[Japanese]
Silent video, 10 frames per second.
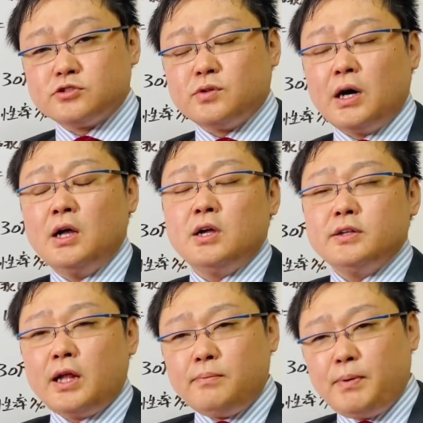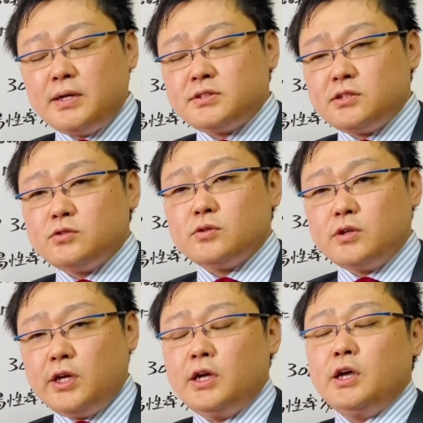は7%よ
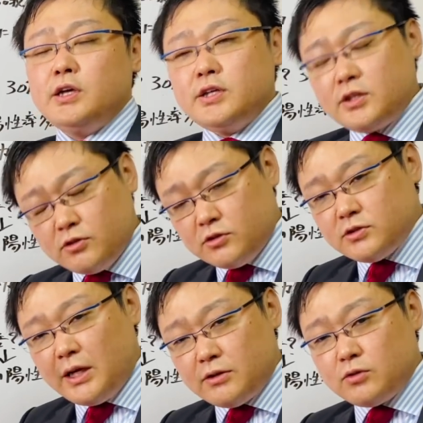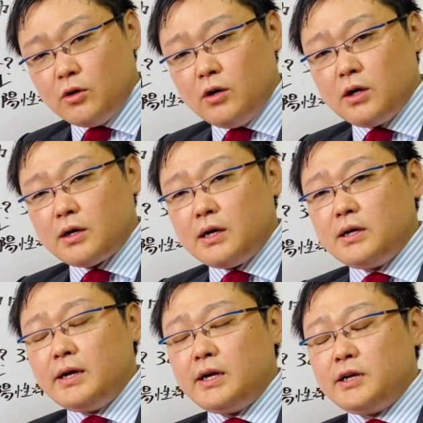り低くなると考
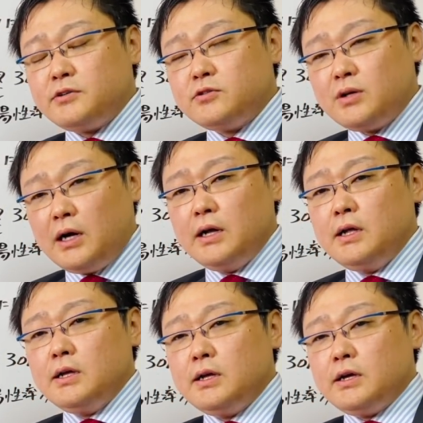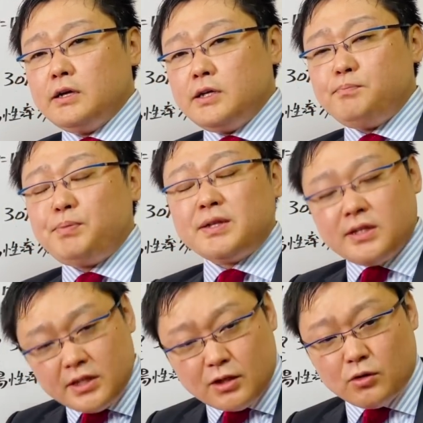えられるのが、え一般
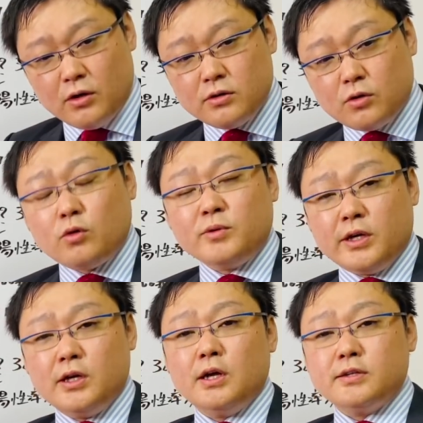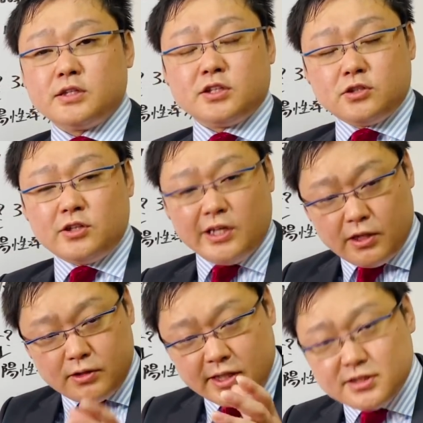的だとここもね低
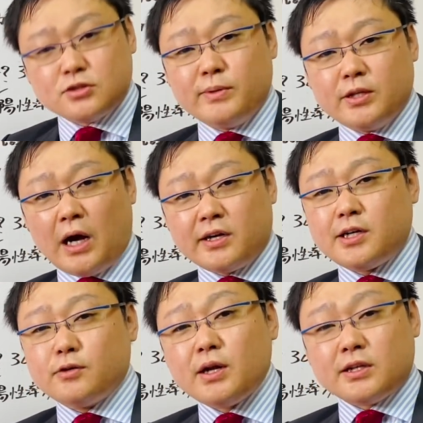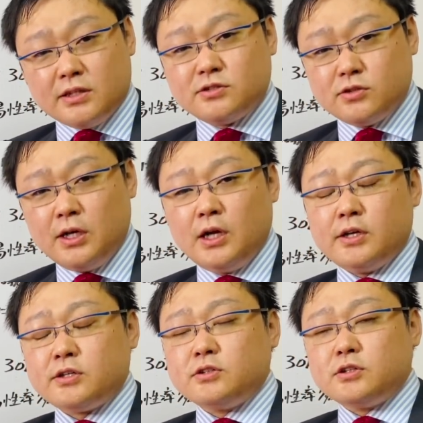いですとまでははっきり言わなかったんですよ
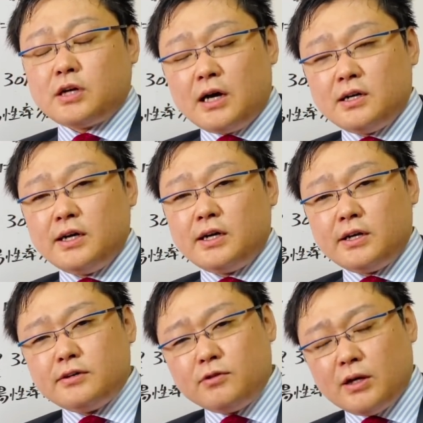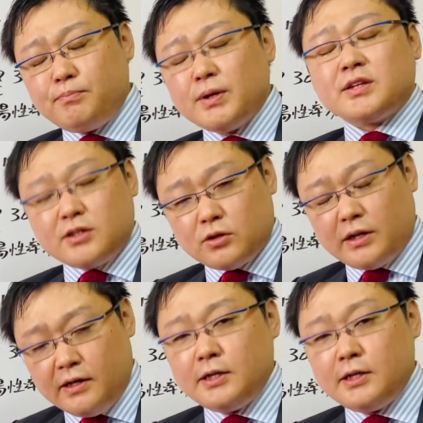低く考えられるのが一般的とかな、